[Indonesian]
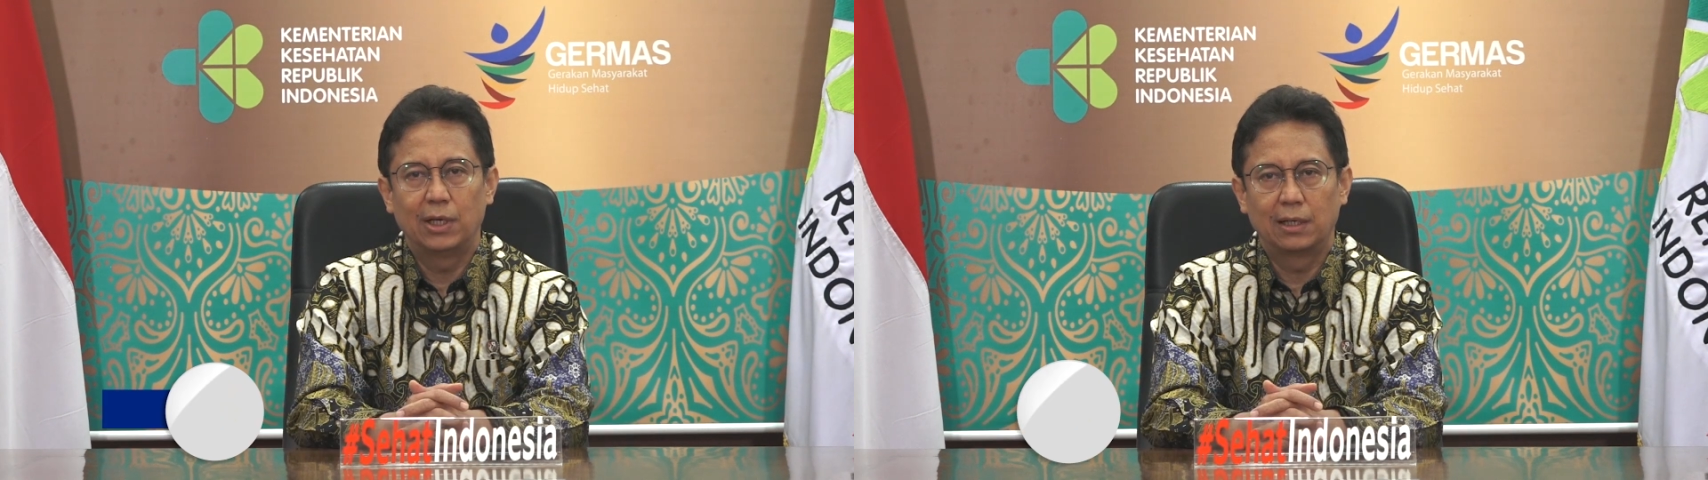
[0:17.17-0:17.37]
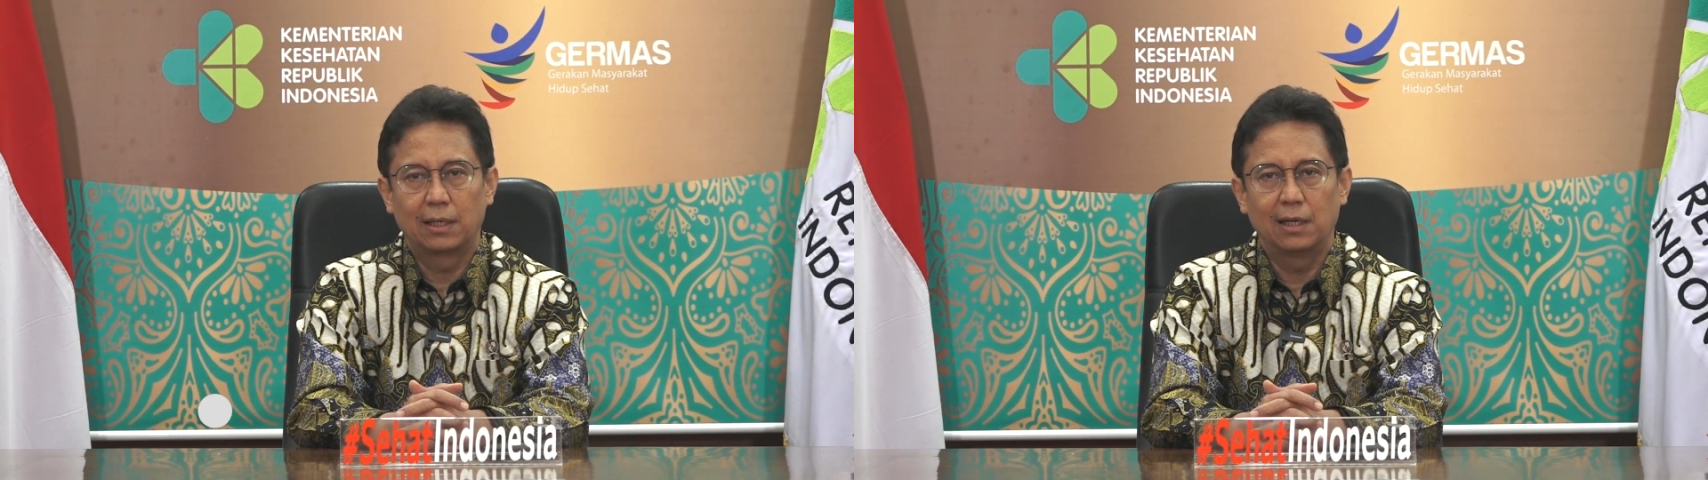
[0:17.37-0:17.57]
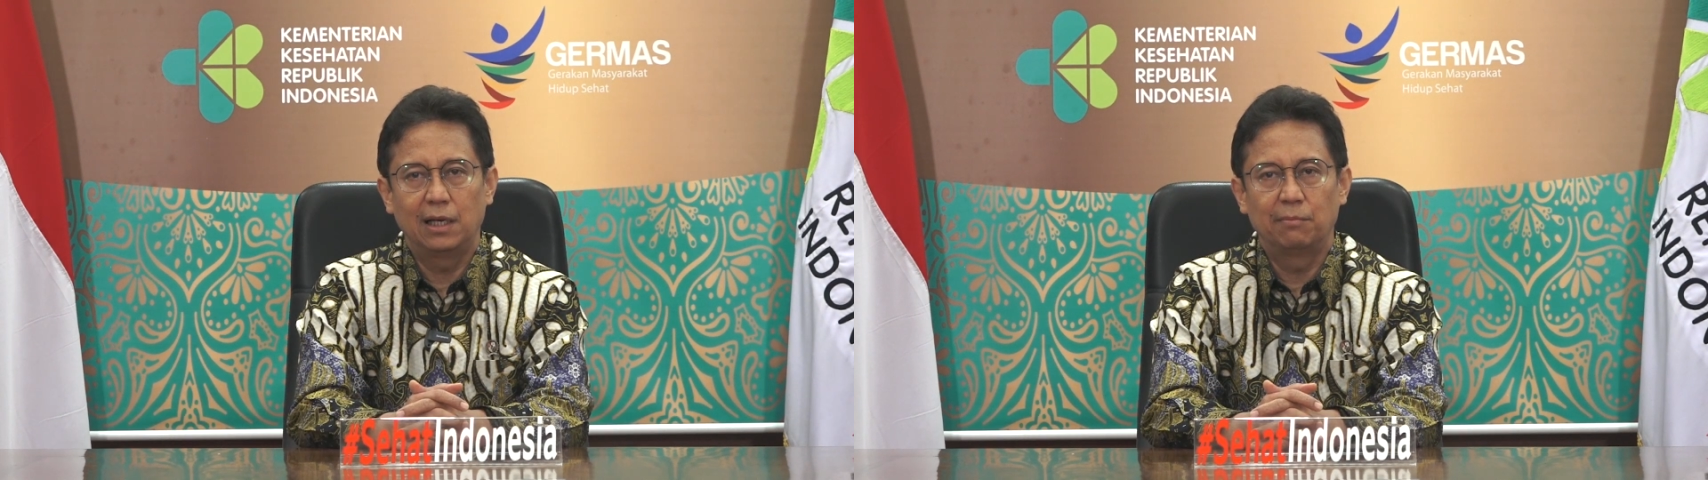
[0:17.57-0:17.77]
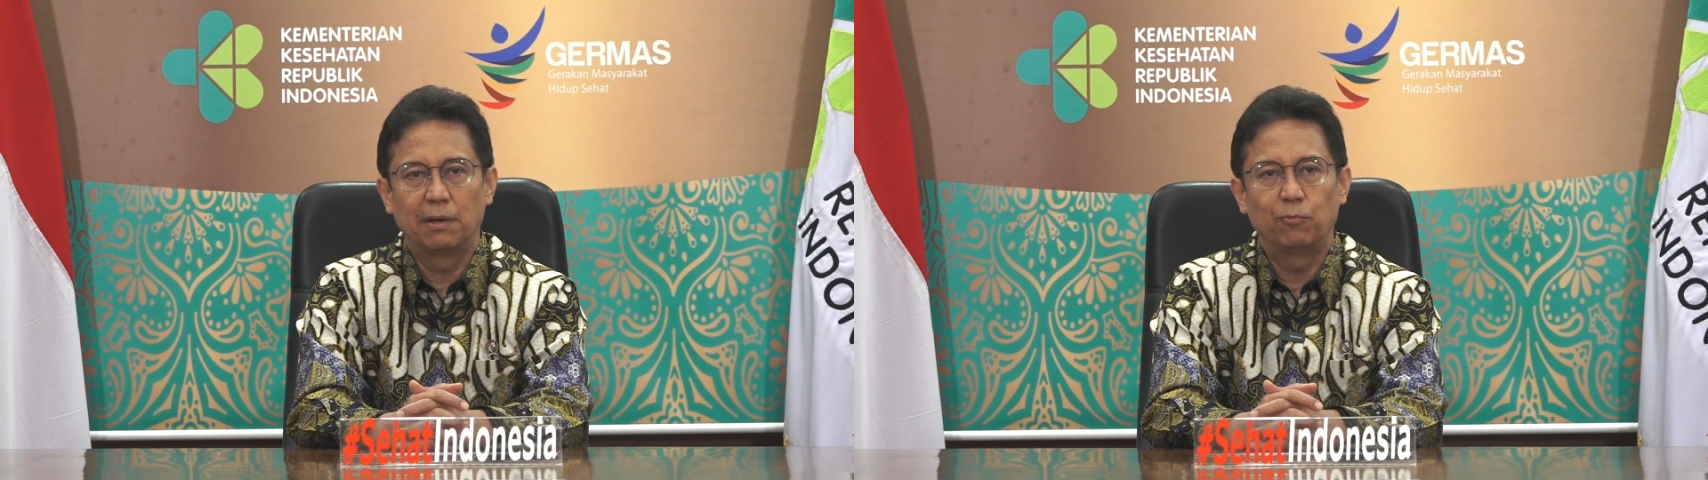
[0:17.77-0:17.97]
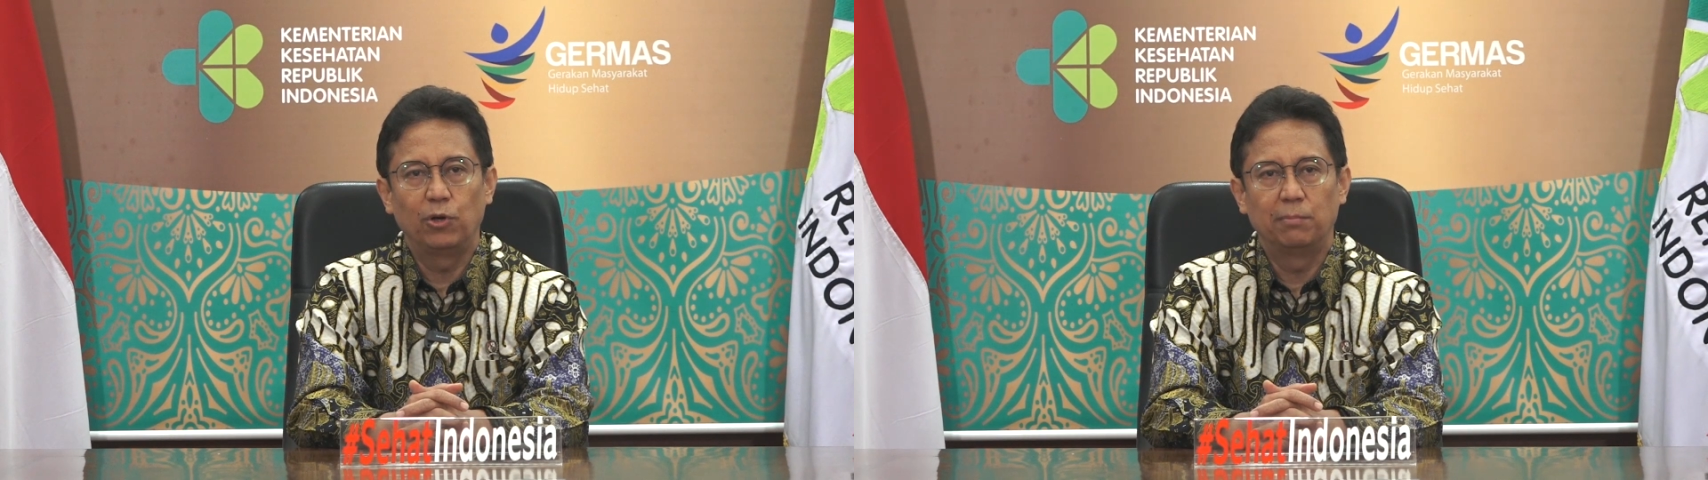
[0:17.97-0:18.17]
yang
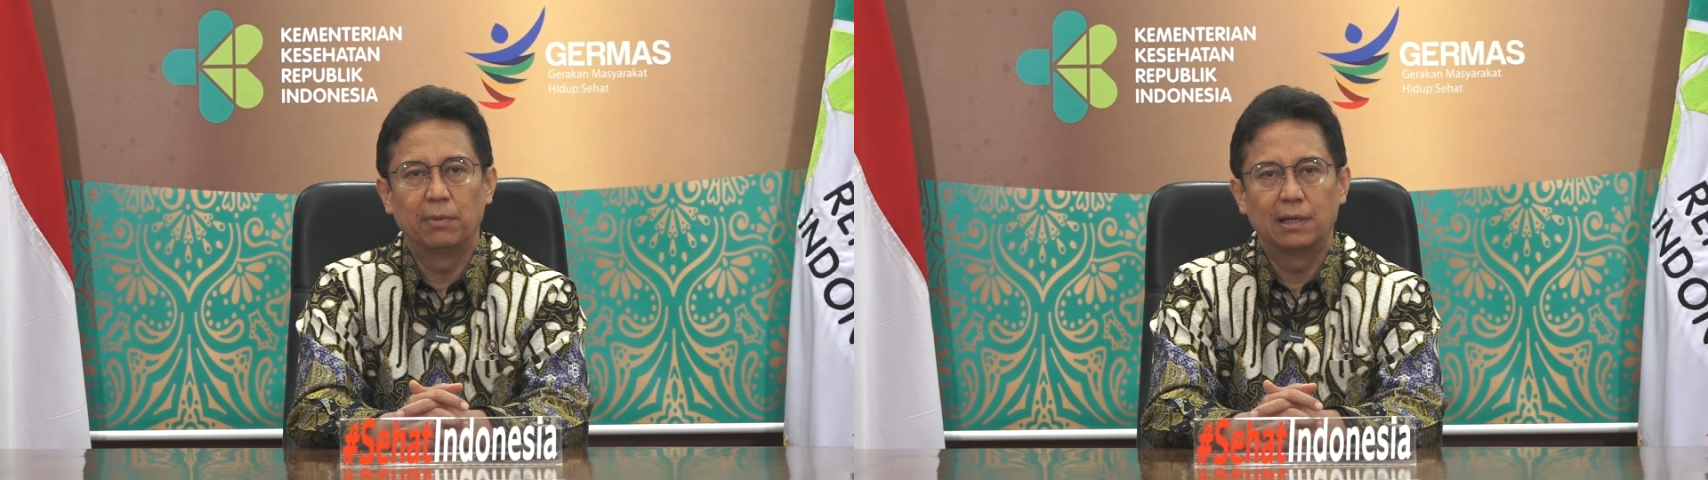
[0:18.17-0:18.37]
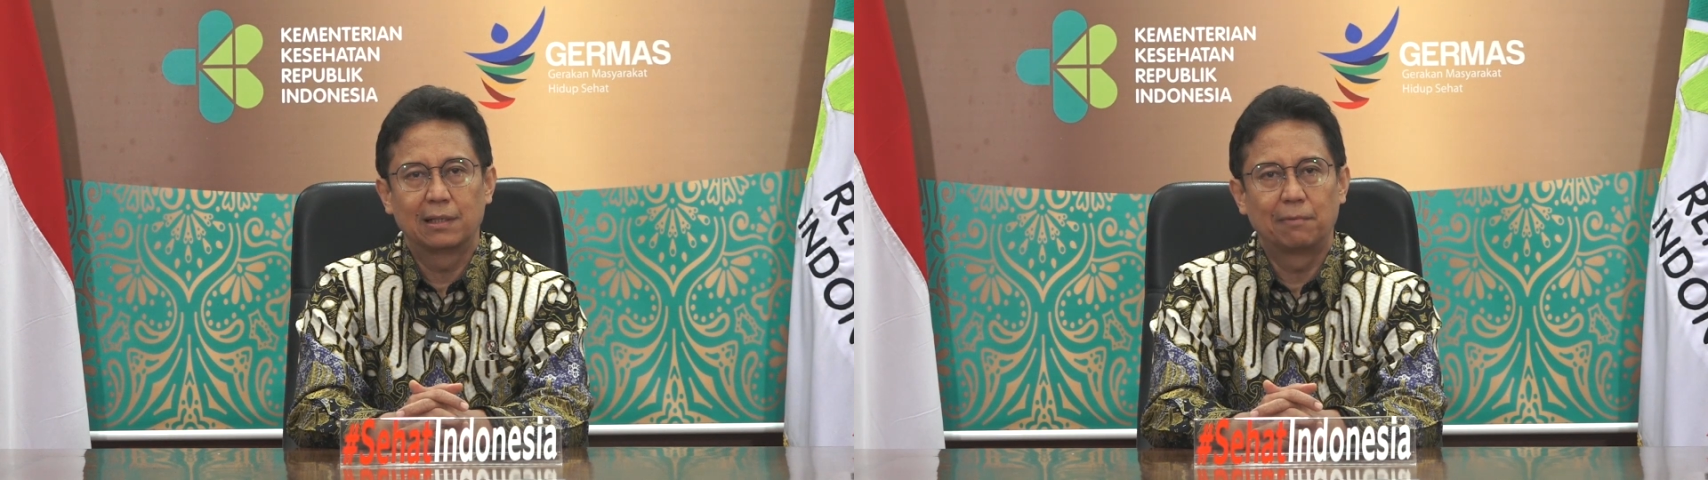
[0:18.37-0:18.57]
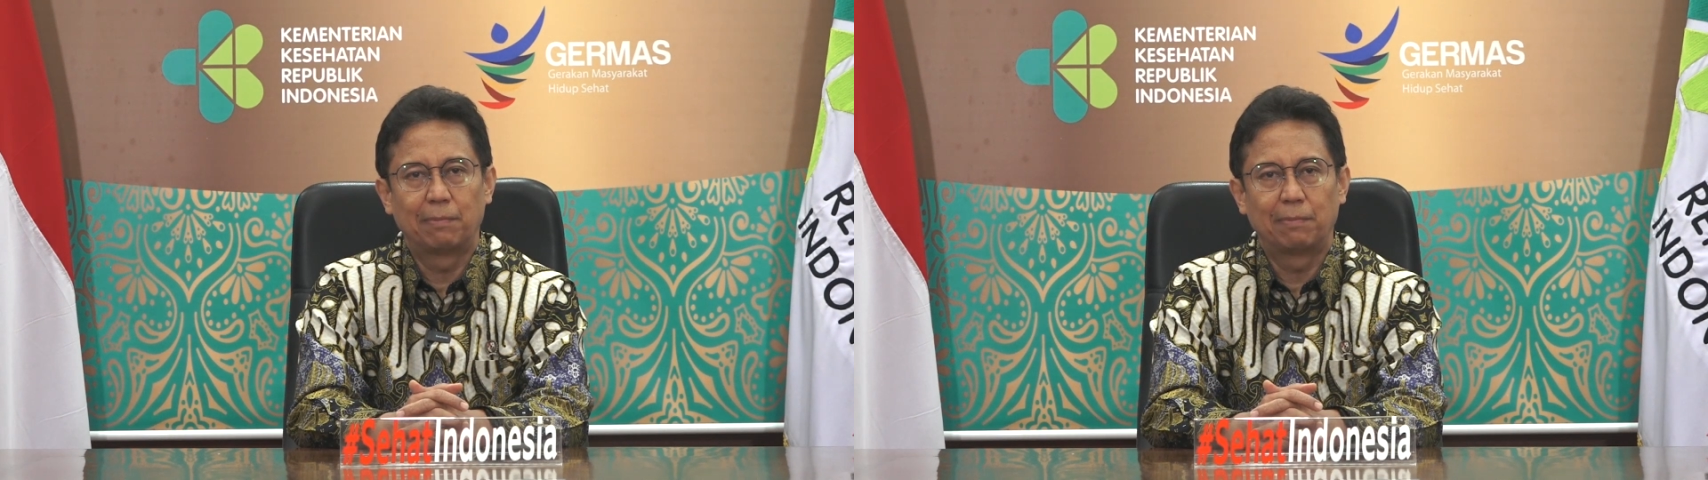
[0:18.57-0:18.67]
ke-55